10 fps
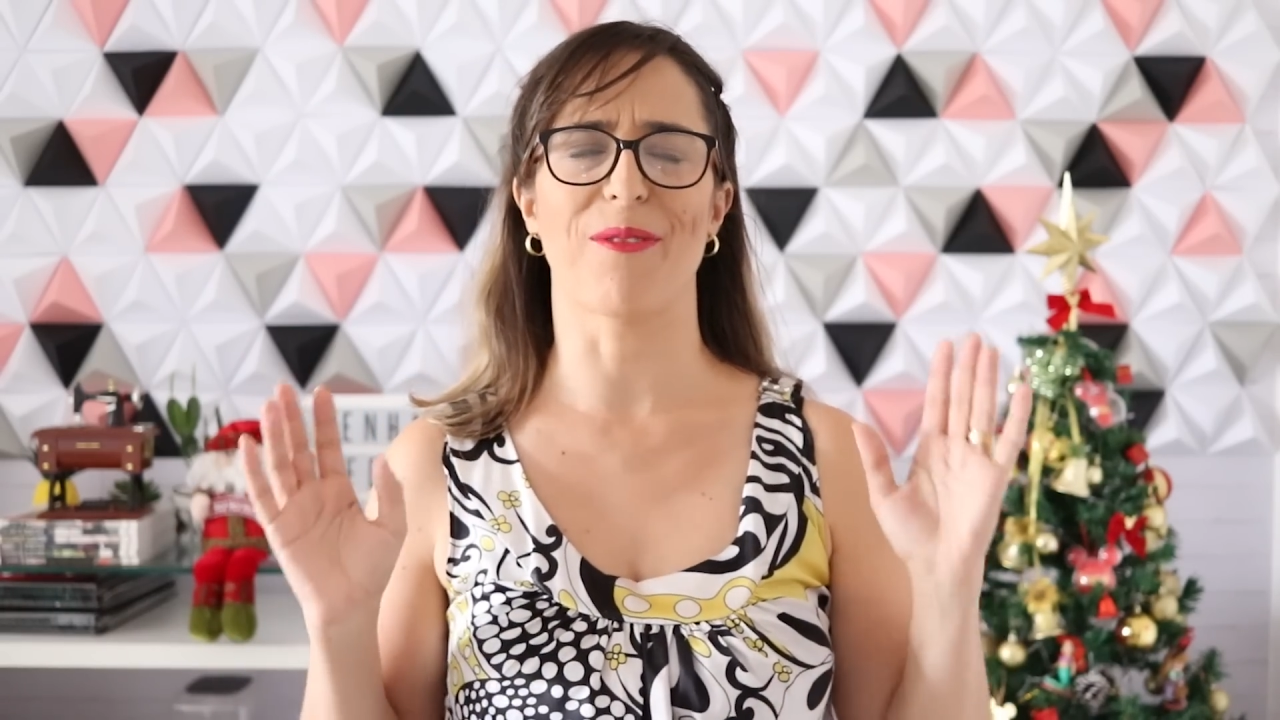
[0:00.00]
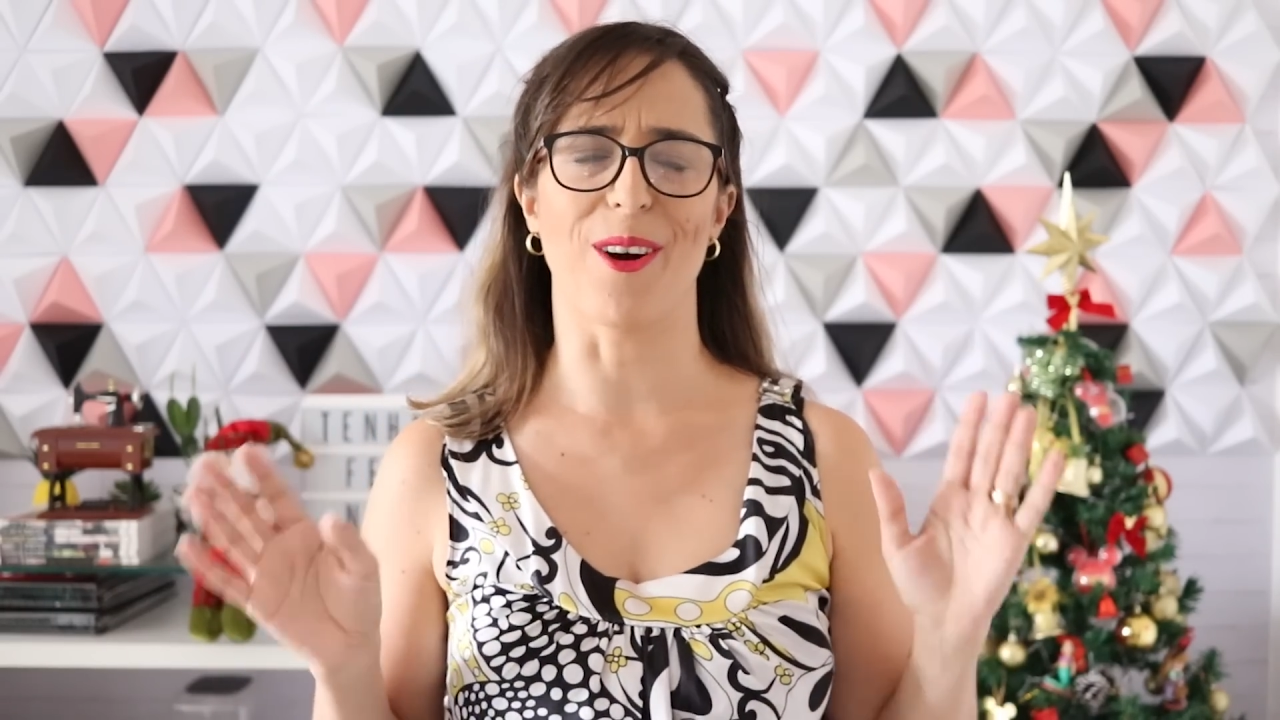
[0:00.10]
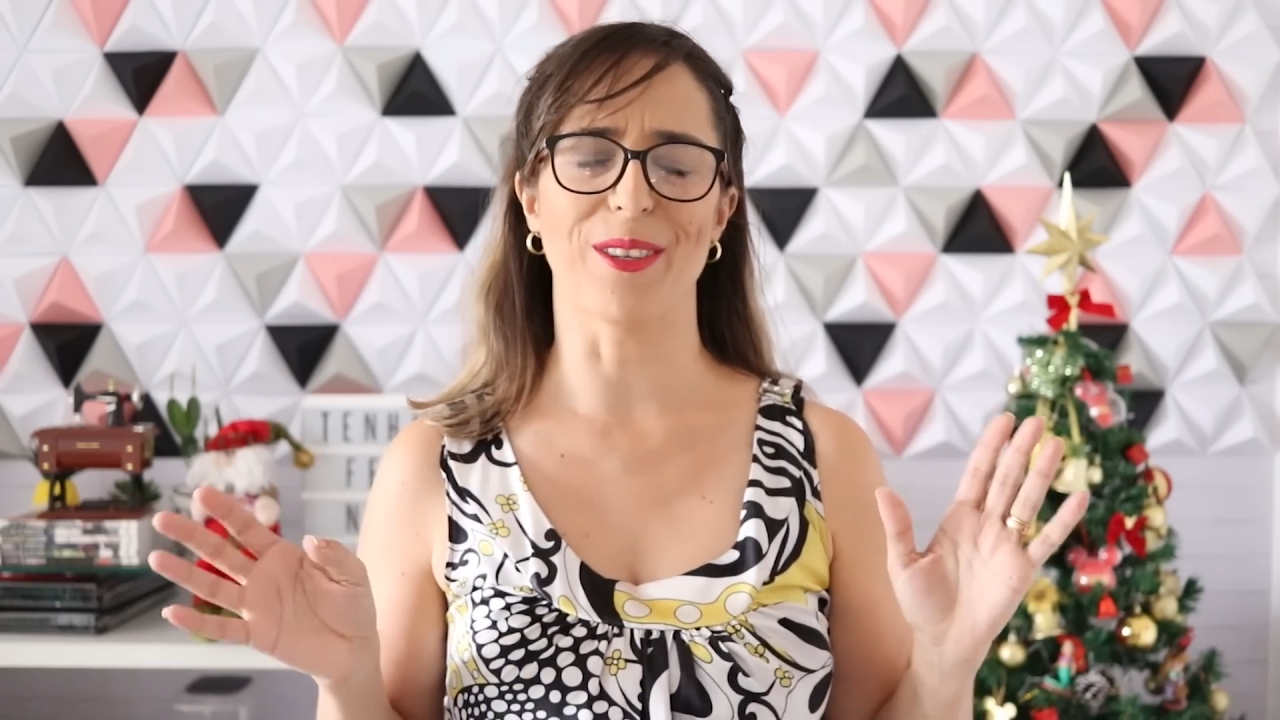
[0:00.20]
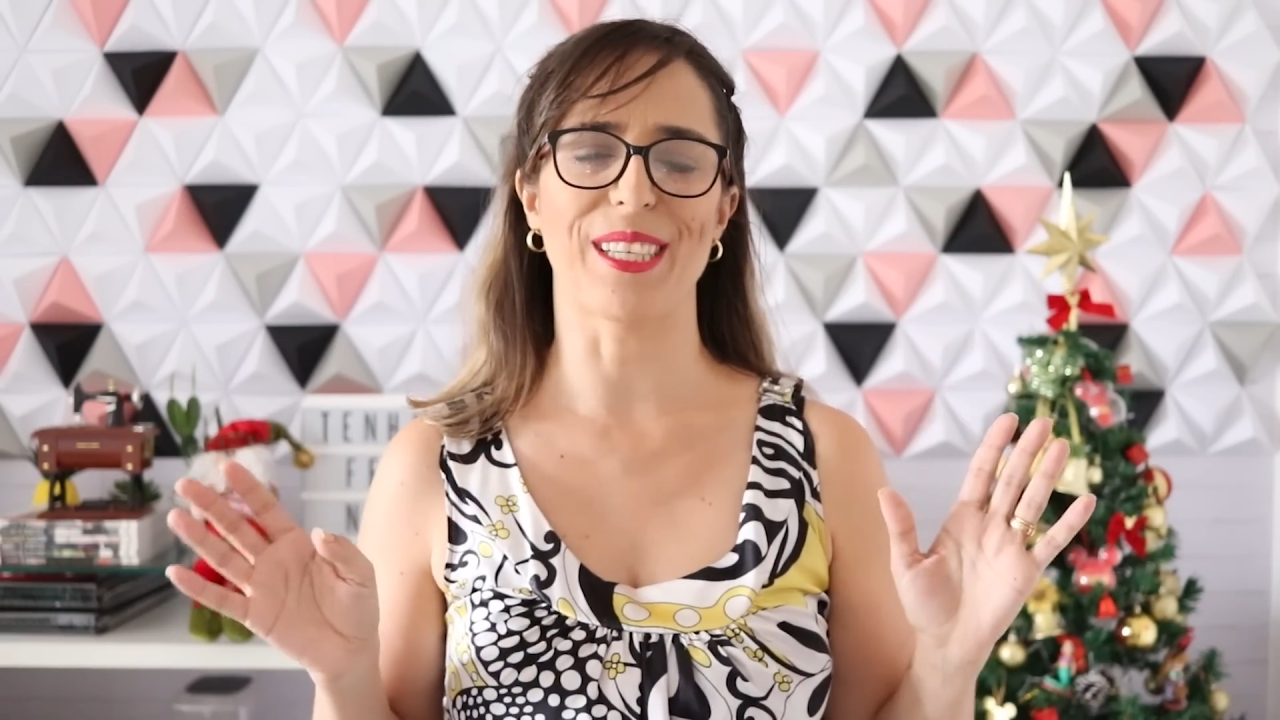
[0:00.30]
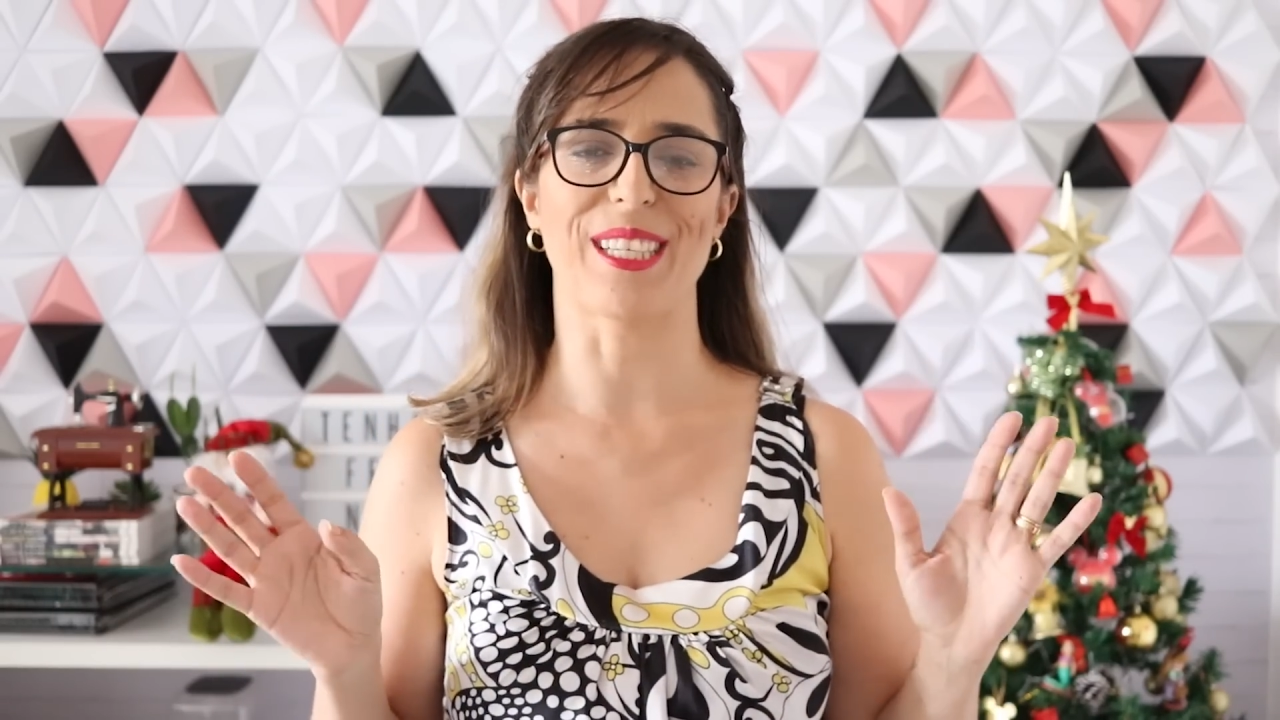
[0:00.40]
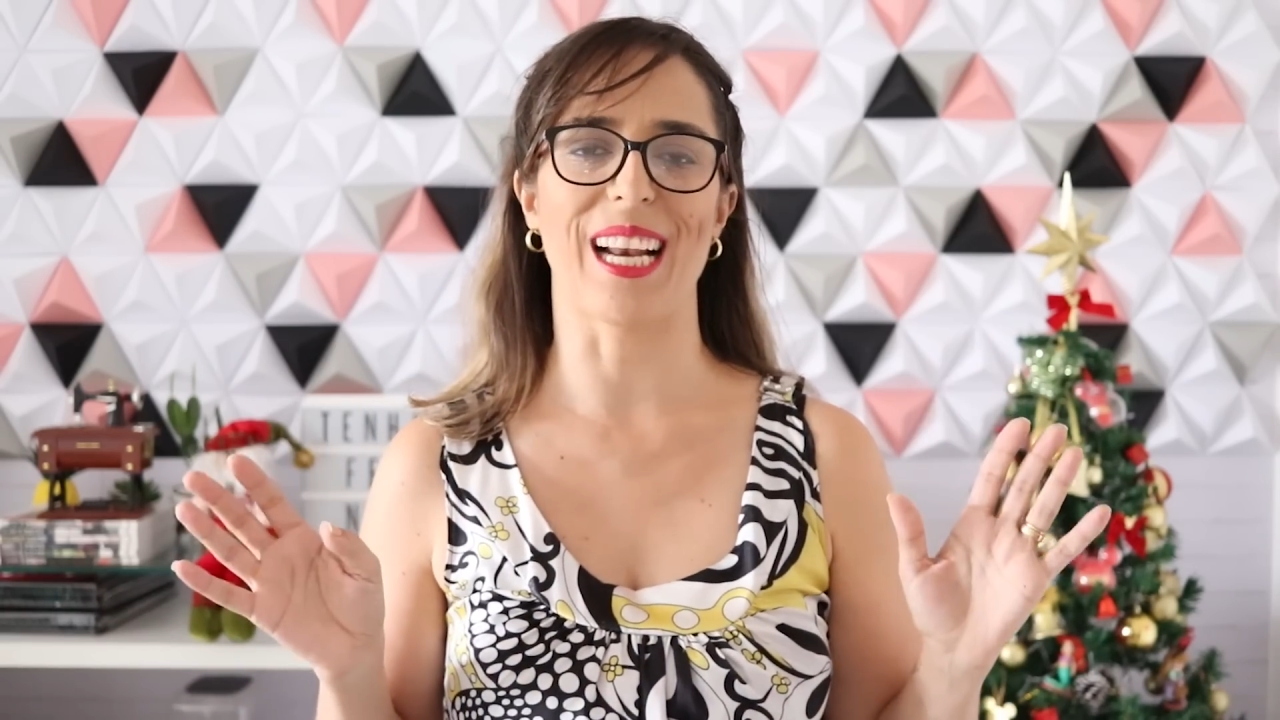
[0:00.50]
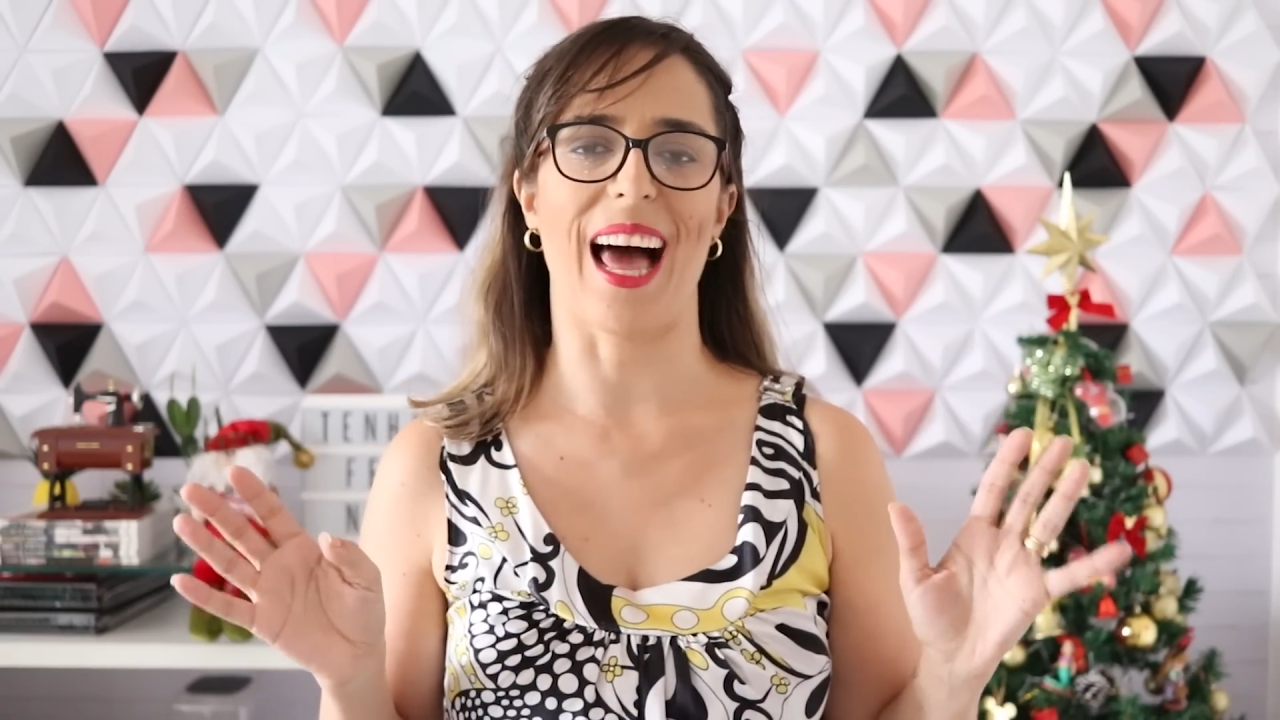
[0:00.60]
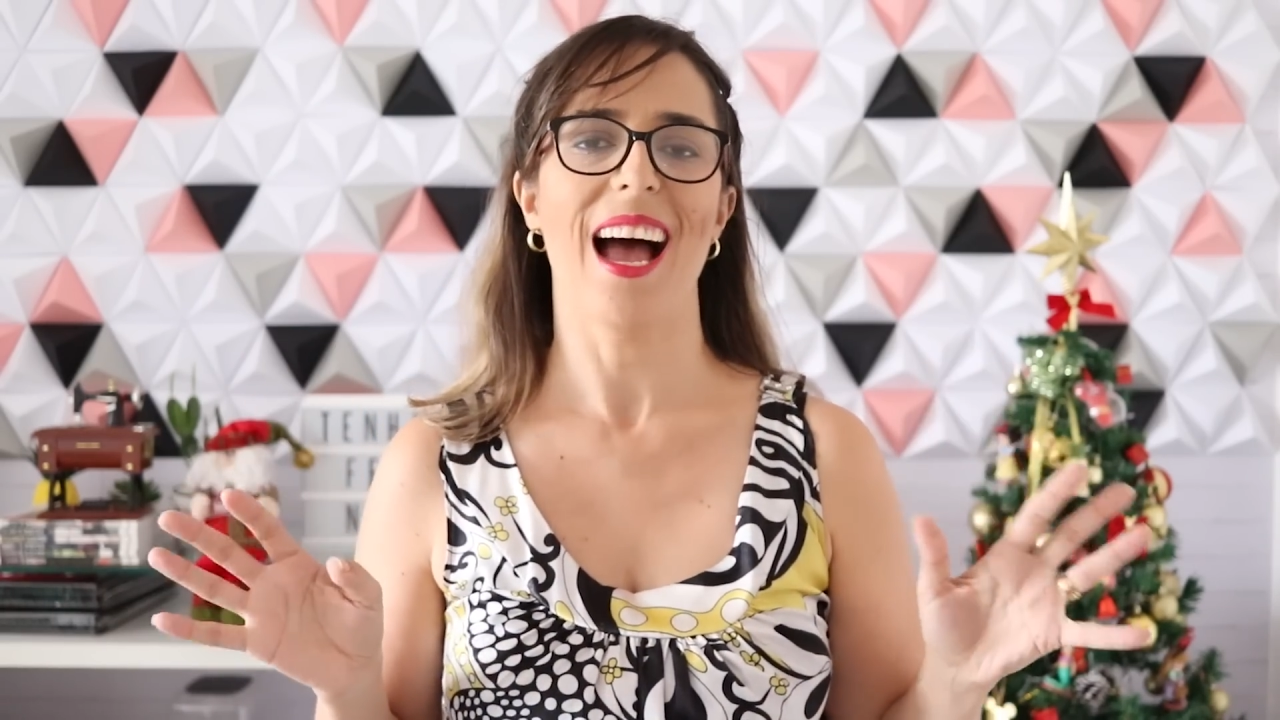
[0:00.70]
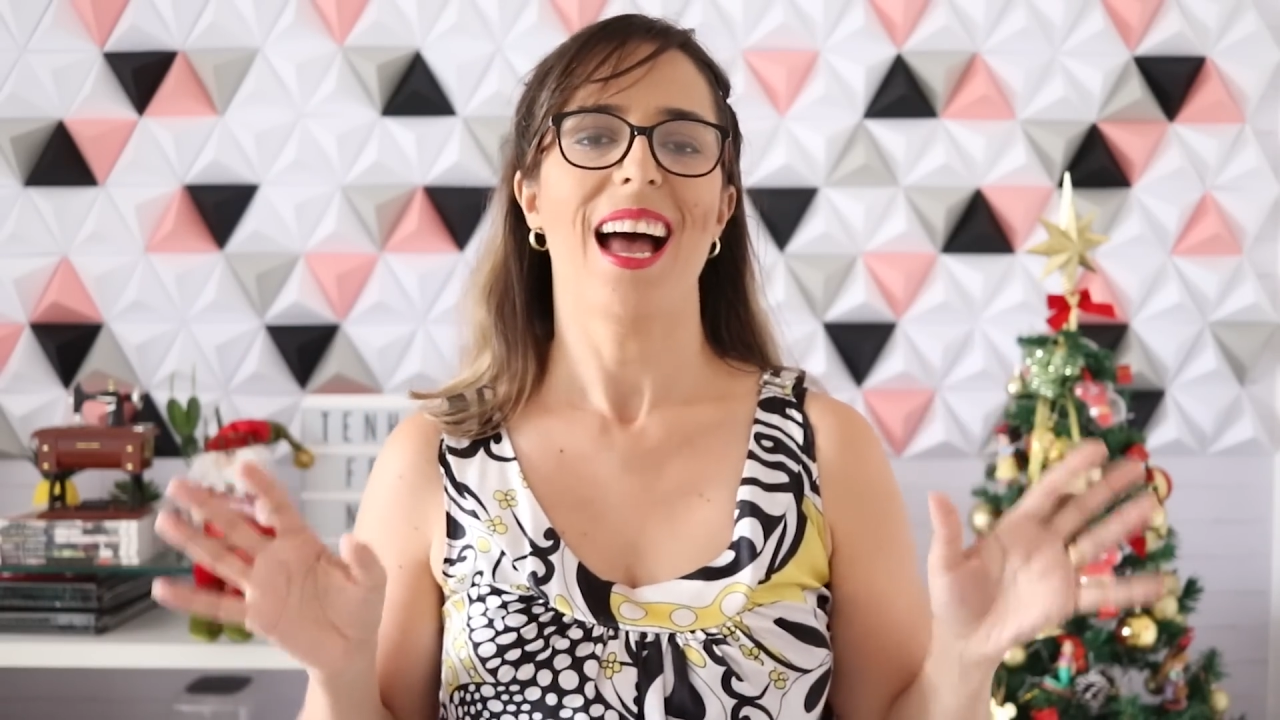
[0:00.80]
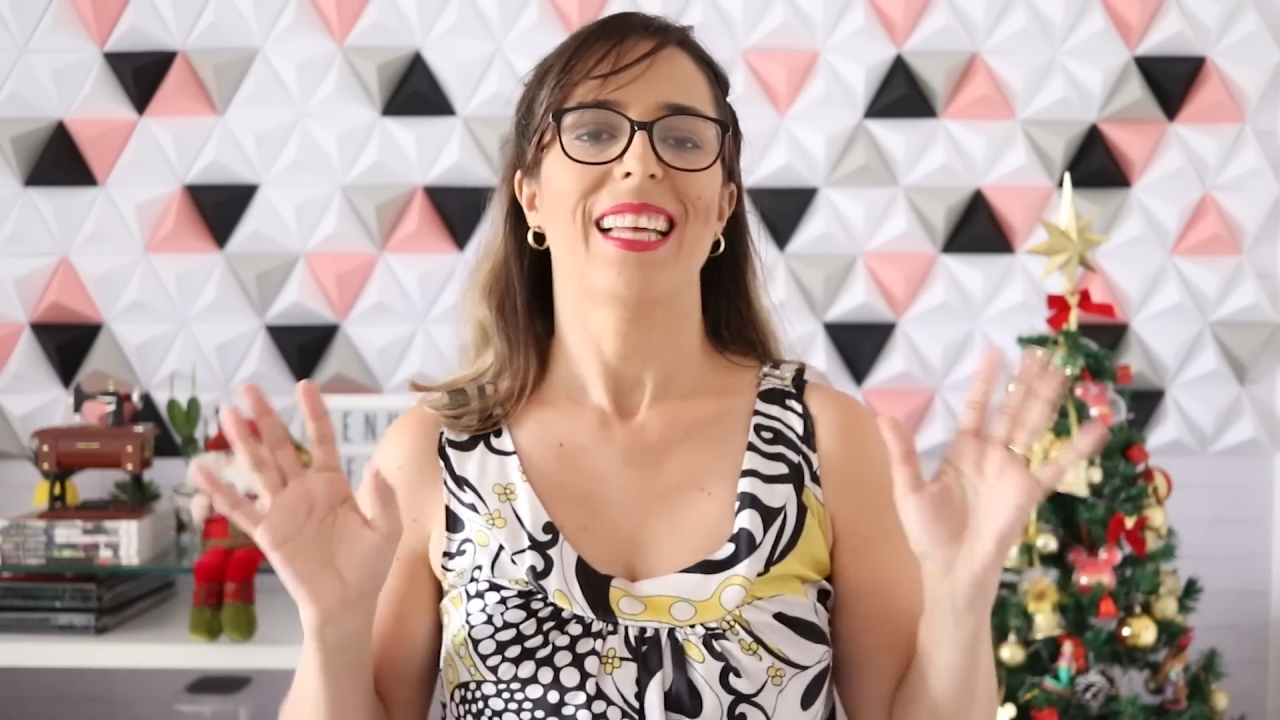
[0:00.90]
volta de
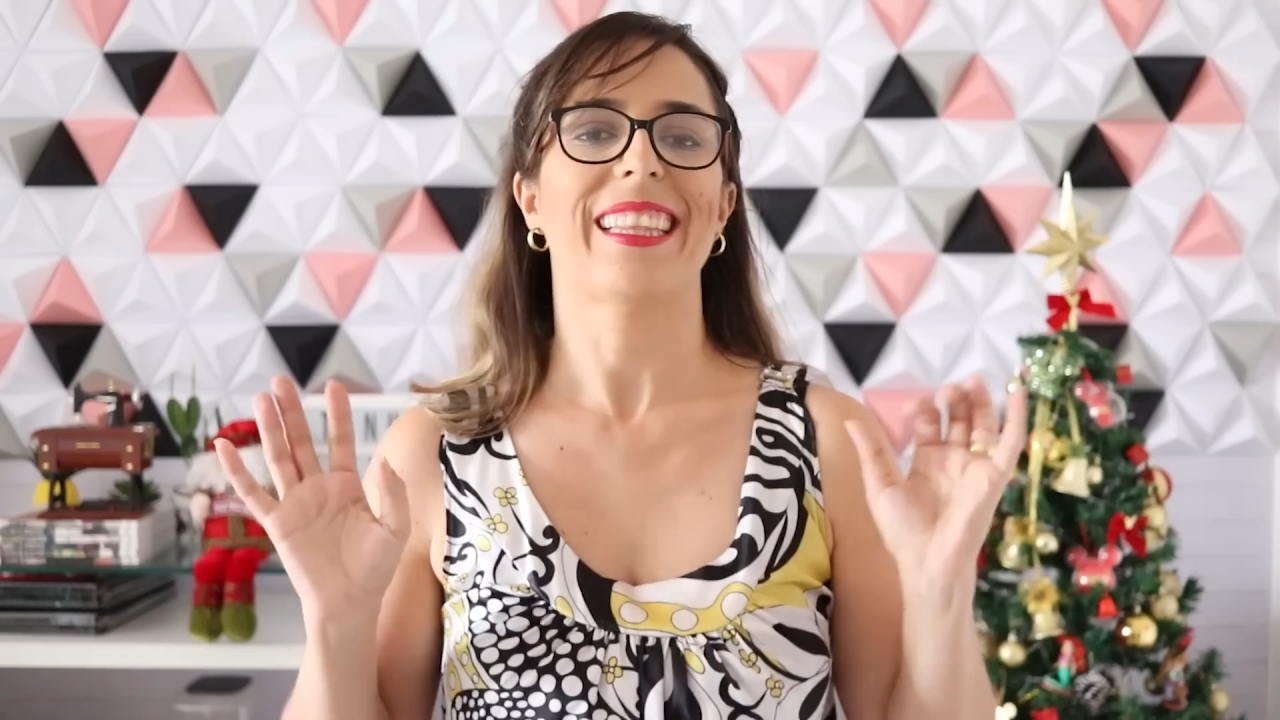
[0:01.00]
lá,